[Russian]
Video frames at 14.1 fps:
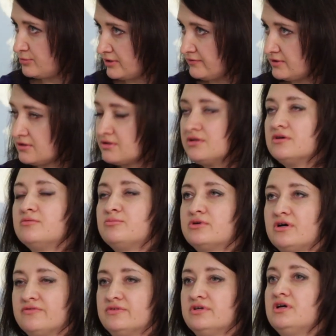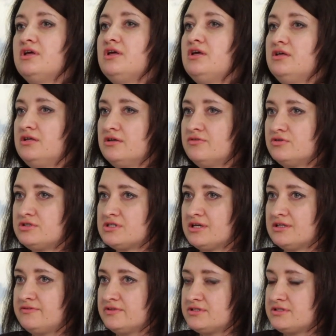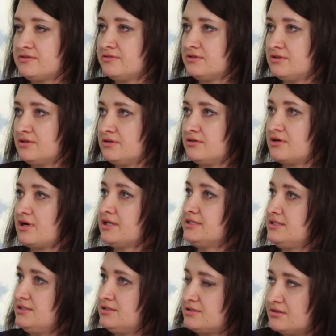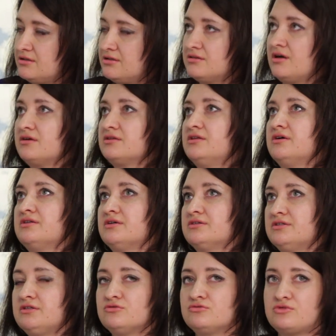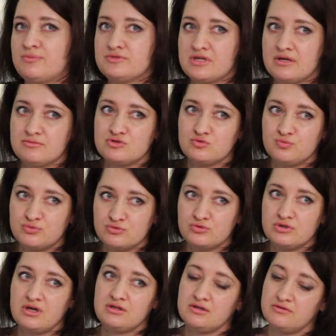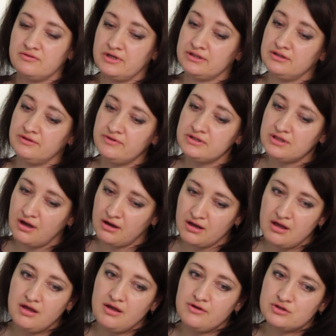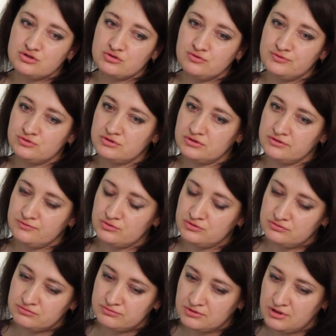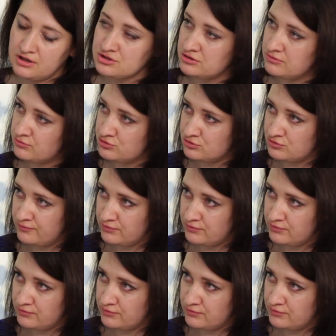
правда? правда. И вот, соответственно, родители иногда, иногда, ну, там, сами супруги, они говорят, давай так, что все-таки вот каждому что